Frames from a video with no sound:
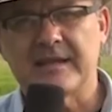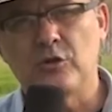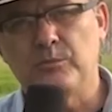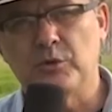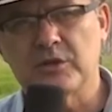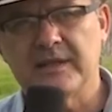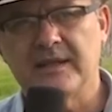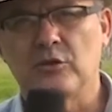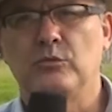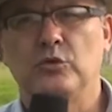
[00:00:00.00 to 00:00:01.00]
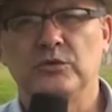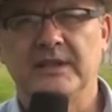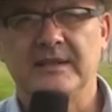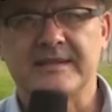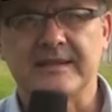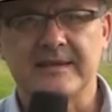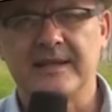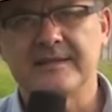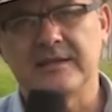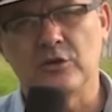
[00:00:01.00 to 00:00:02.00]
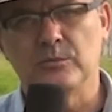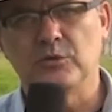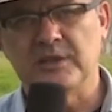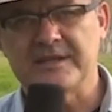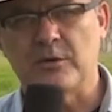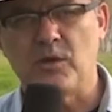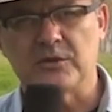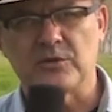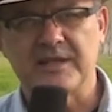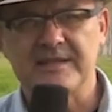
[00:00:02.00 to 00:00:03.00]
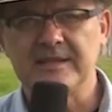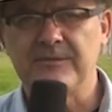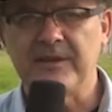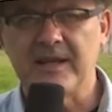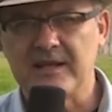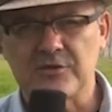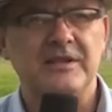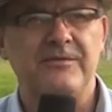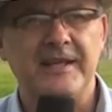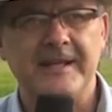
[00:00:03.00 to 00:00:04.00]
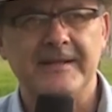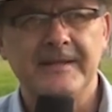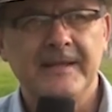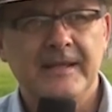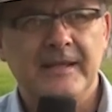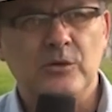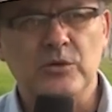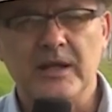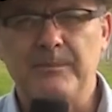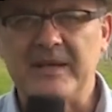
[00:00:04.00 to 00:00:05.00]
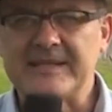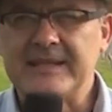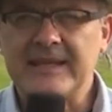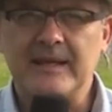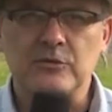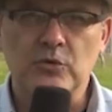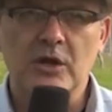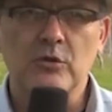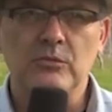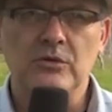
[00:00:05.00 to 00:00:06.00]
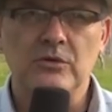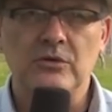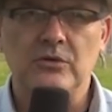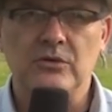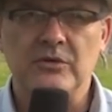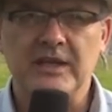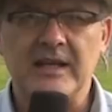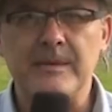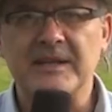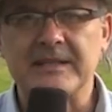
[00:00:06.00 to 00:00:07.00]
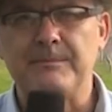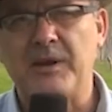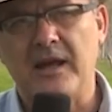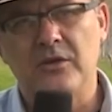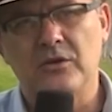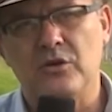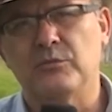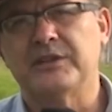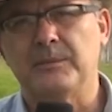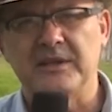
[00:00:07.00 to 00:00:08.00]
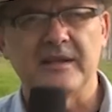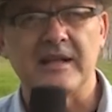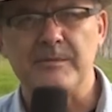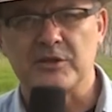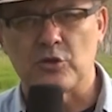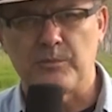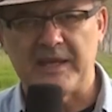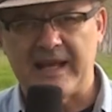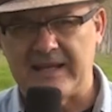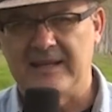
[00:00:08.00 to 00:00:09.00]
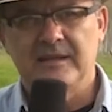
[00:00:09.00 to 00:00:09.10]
se comporta como una C3 y como una C4. ¿Qué significa eso? Significa una especie que actúa como de clima templado, como también de clima tropical.